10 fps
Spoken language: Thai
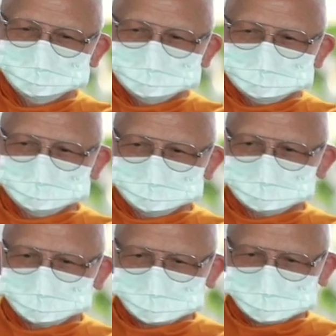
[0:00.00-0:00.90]
สิ่งที่เรา
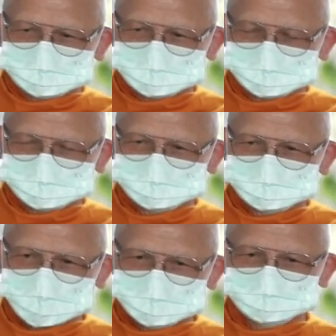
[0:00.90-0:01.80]
ควรจะระ
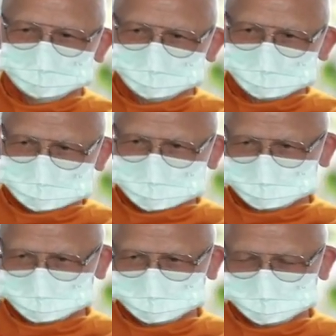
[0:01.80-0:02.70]
ลึกอยู่ประ
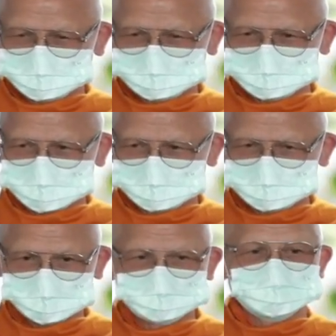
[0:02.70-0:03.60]
จำมาประร
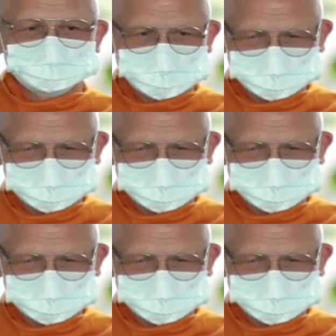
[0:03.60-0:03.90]
บให้ฟัง